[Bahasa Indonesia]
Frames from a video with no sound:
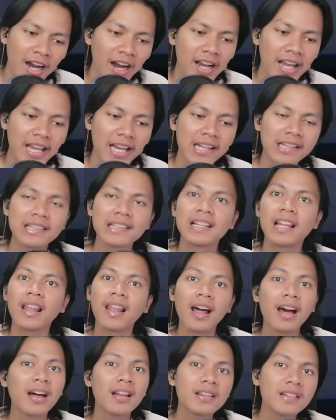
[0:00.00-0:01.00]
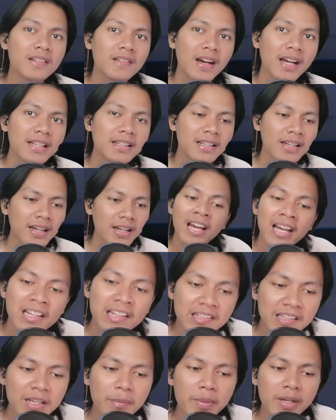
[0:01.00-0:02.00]
oke guys langsung aja
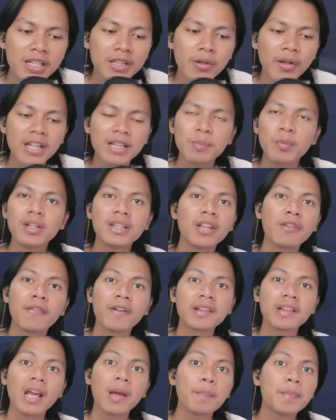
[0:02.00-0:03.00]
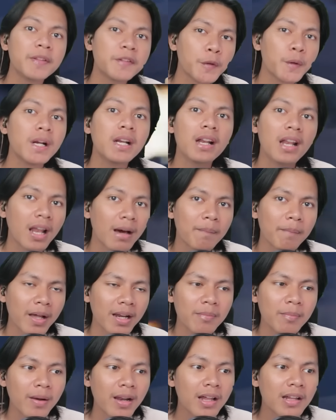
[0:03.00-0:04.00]
skibidi toilet multiverse episode 18
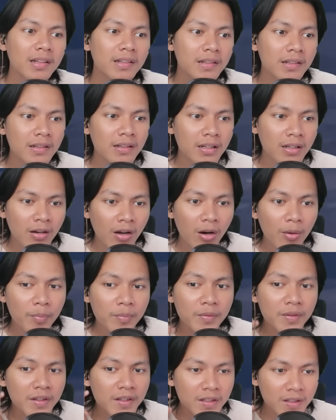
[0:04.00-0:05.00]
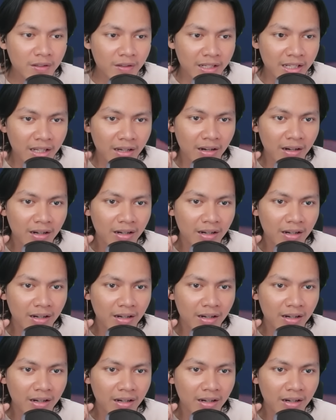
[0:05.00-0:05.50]
dom studio